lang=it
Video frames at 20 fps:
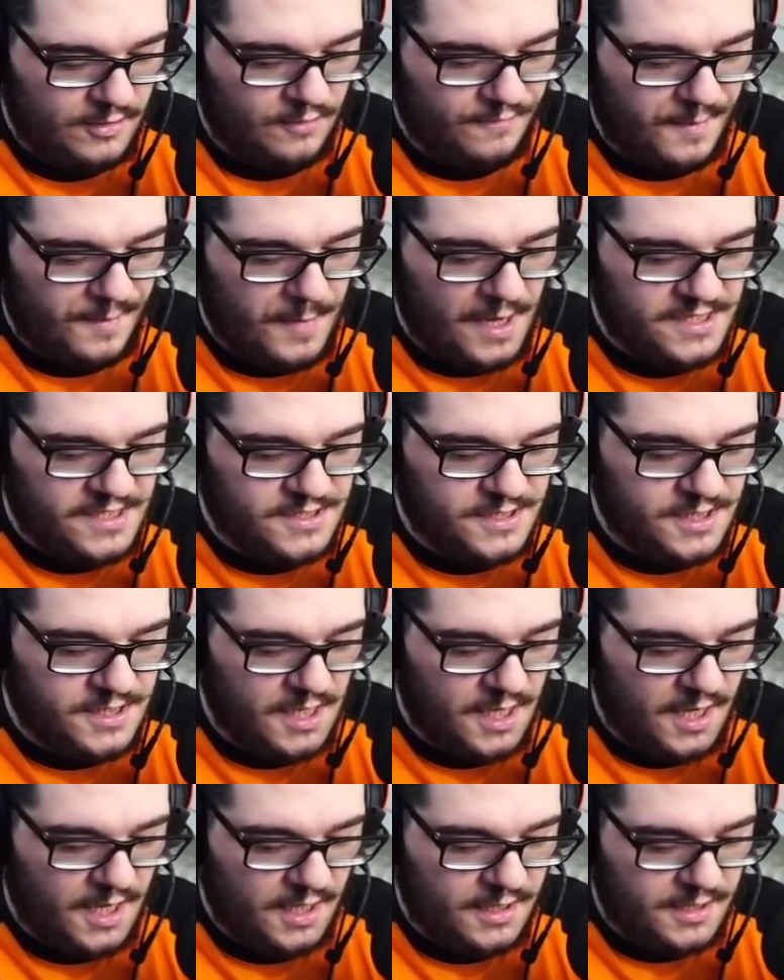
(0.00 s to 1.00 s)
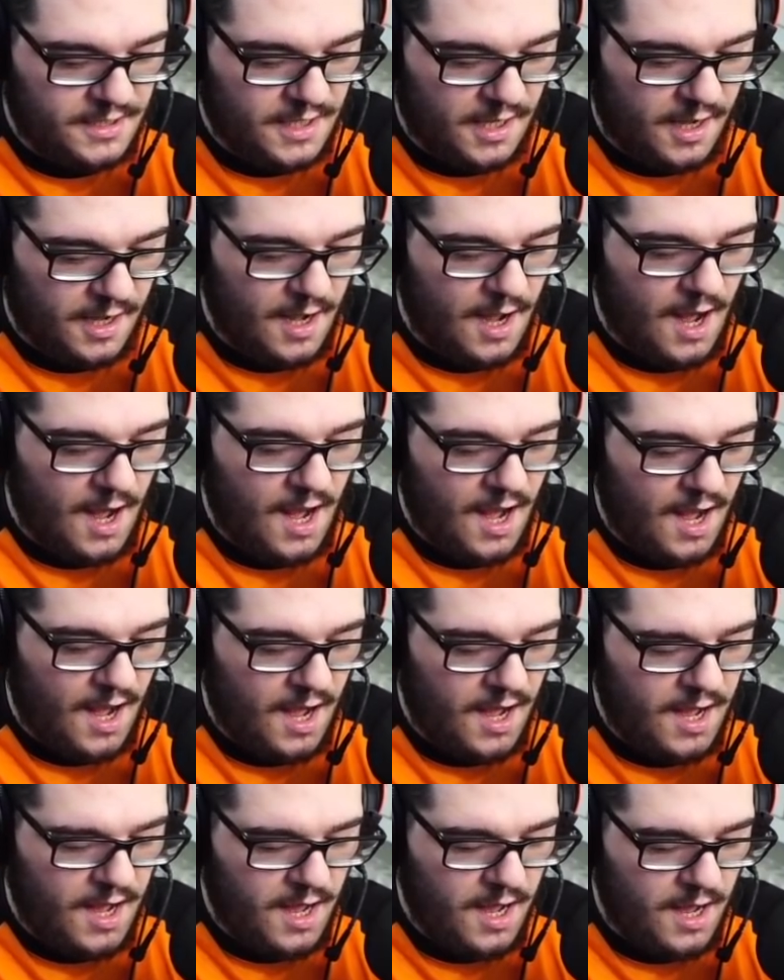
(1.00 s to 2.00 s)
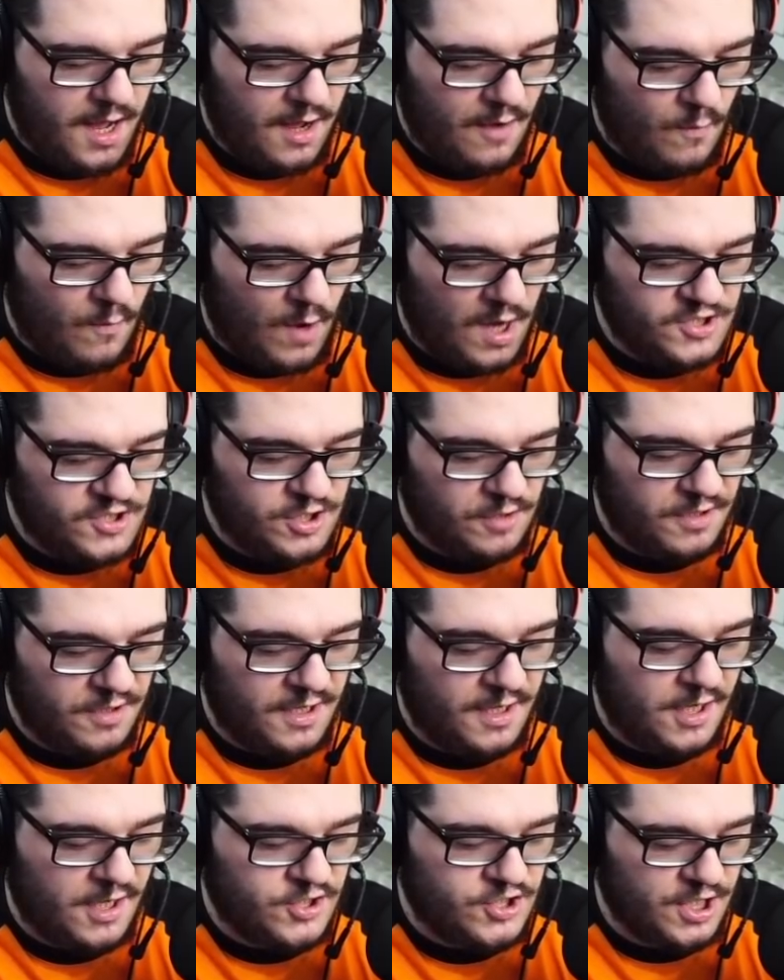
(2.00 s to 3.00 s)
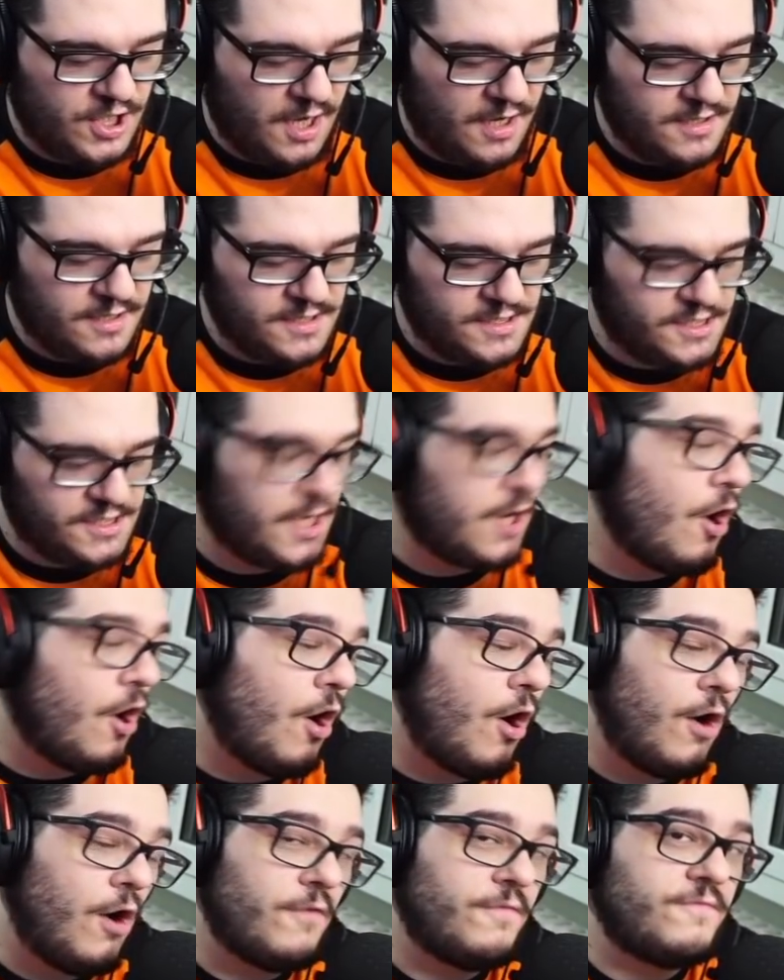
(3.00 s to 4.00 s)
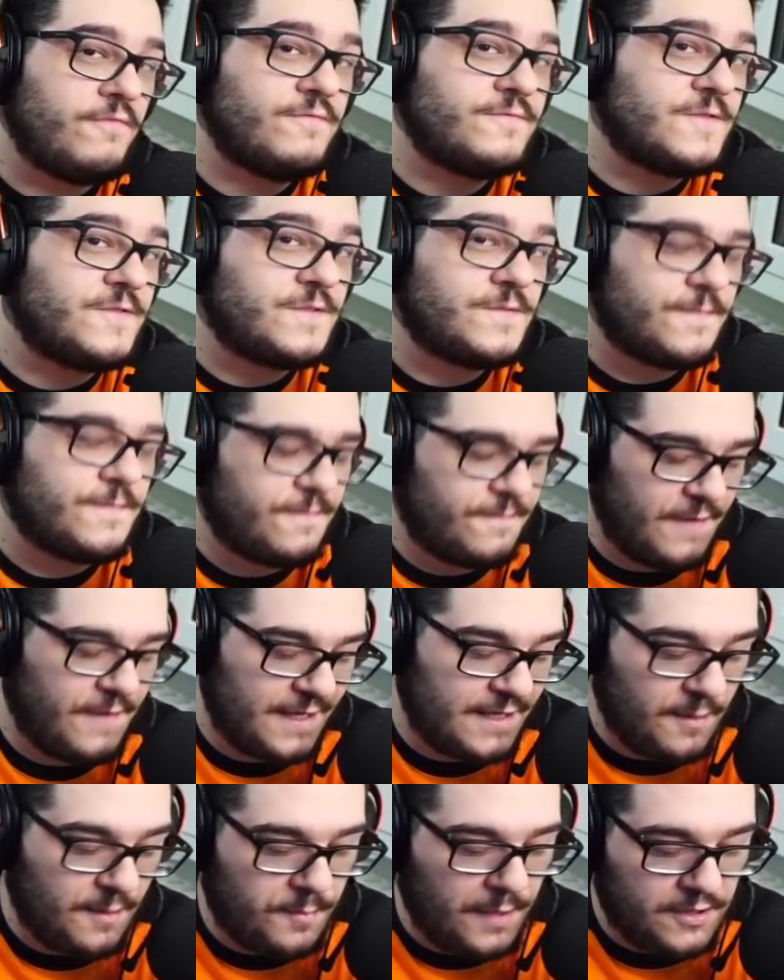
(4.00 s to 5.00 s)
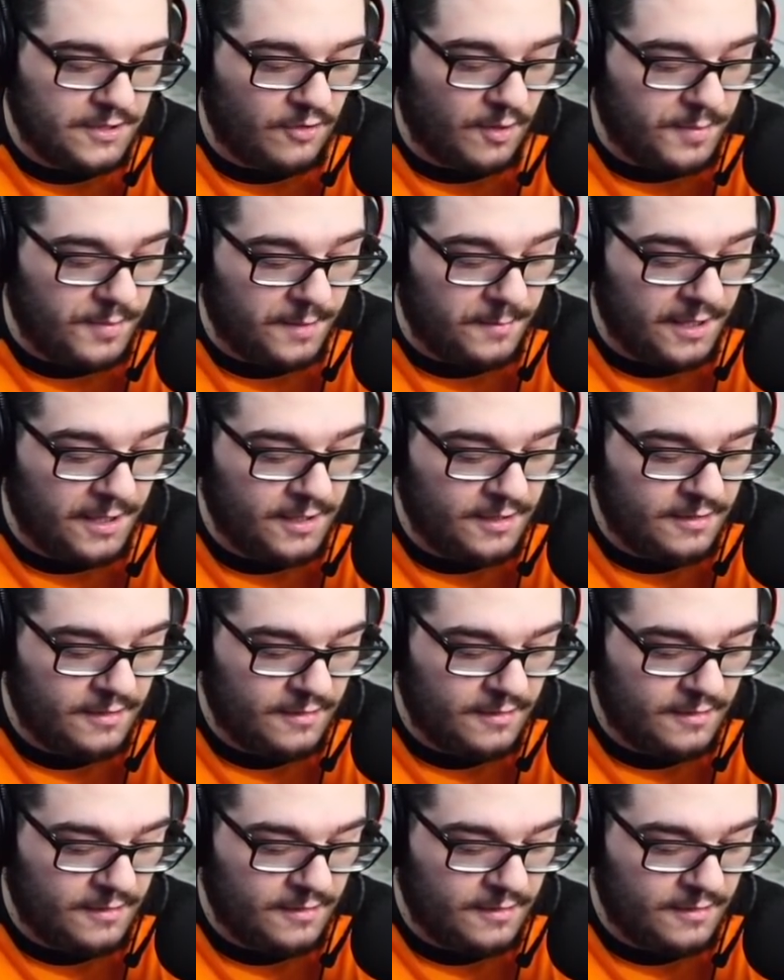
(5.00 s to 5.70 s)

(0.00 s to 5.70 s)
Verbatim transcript: Dovrebbe essere 3 e qua c'è un'energia. Se no ho fucked la prima.